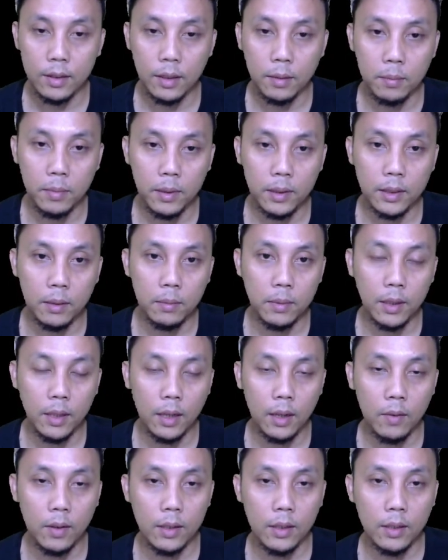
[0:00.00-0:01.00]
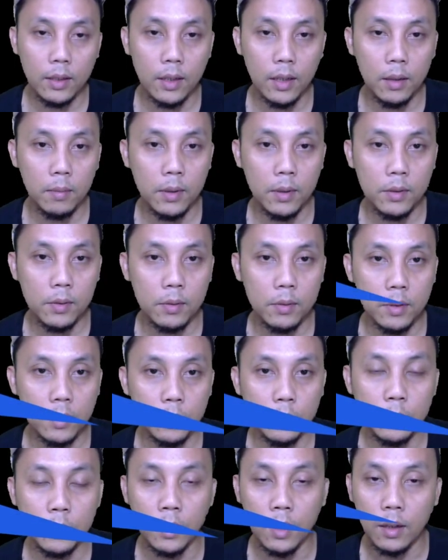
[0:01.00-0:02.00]
Yang pertama dilakukan adalah masuk ke
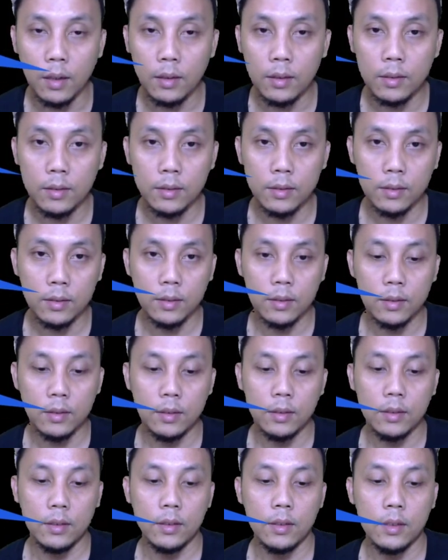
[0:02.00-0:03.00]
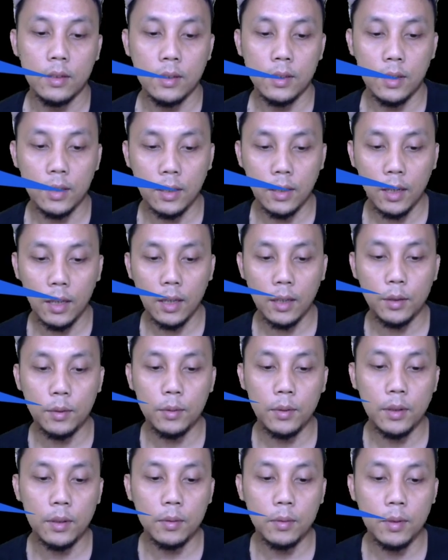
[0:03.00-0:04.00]
Google. Setelah itu
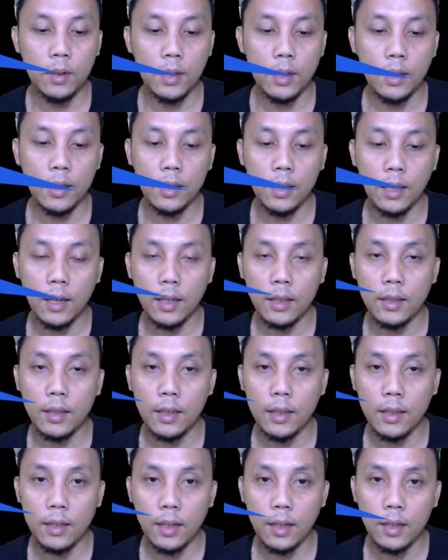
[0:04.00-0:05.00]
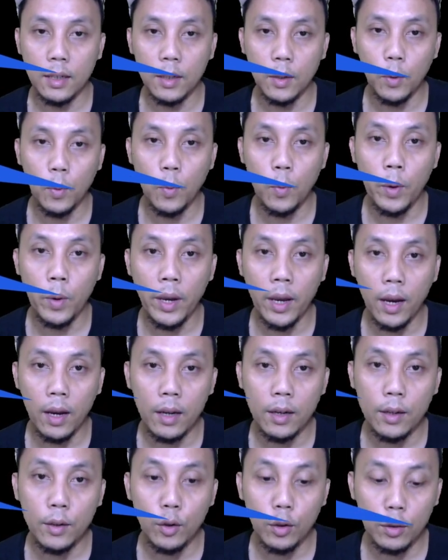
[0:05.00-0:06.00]
di Google kita ketikkan
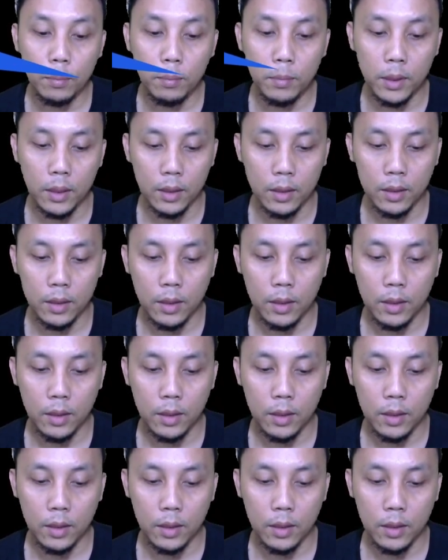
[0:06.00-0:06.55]
wa.me,